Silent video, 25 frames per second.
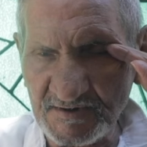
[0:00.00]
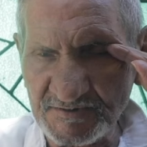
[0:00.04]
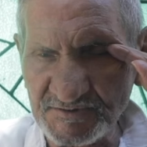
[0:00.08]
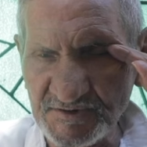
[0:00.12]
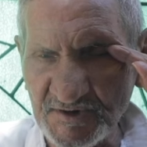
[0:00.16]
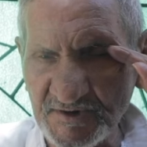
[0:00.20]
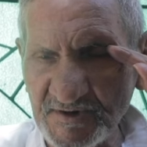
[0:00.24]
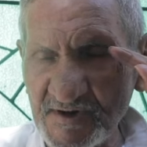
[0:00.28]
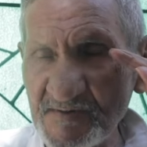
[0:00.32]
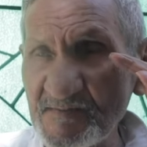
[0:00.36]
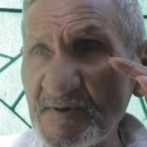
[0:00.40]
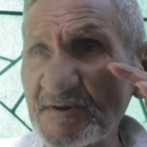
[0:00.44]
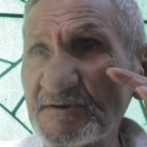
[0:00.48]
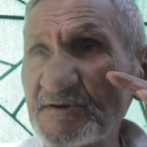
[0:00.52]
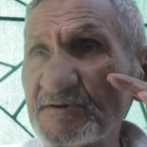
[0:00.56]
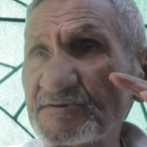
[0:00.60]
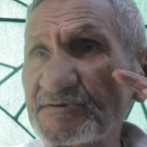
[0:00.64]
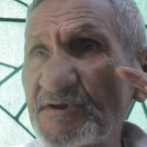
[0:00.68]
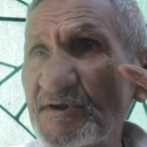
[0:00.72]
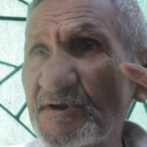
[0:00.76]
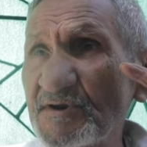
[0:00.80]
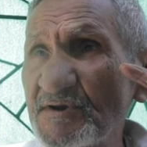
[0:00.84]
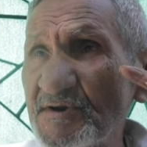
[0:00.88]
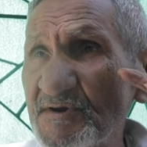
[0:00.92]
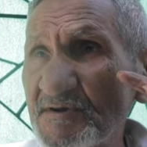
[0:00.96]
شيخ عماد
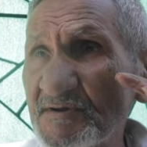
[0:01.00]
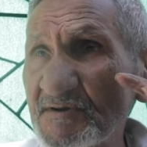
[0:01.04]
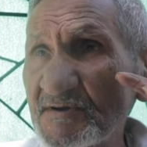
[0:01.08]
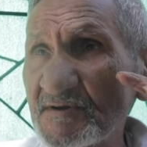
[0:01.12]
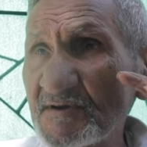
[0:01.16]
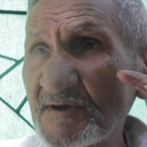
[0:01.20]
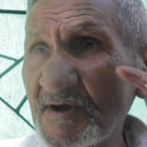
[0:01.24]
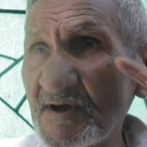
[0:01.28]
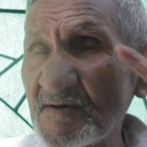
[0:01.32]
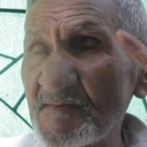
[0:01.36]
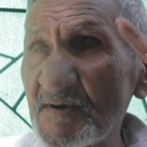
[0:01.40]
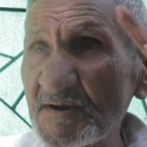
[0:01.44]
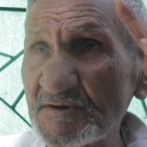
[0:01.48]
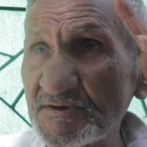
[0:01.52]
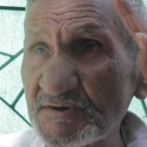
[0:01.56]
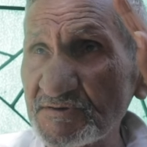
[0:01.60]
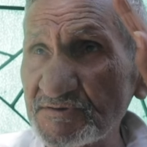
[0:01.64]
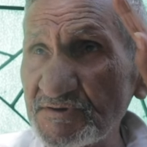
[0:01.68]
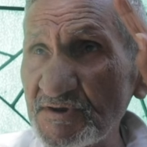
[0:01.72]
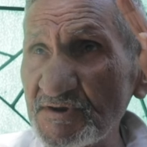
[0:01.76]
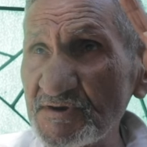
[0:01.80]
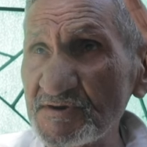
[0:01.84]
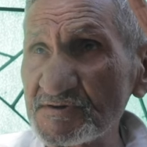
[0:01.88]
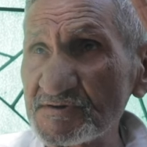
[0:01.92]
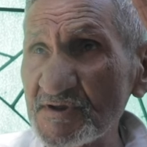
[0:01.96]
الدين عماد
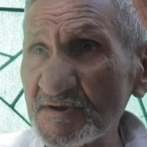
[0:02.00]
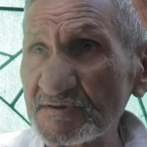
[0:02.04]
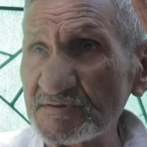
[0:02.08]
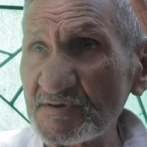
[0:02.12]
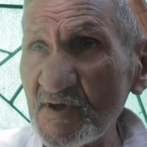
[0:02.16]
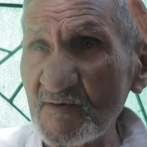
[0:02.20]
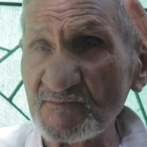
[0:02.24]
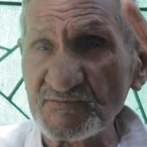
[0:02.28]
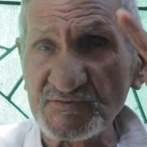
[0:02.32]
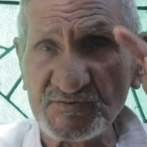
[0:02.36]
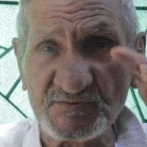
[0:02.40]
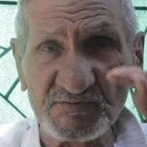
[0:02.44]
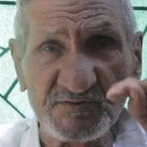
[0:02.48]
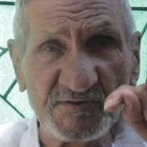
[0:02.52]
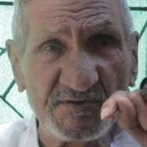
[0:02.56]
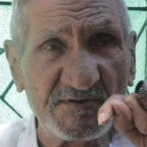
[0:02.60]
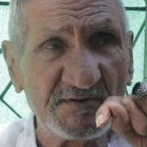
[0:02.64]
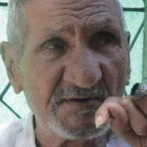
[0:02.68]
الدين ذات نفسه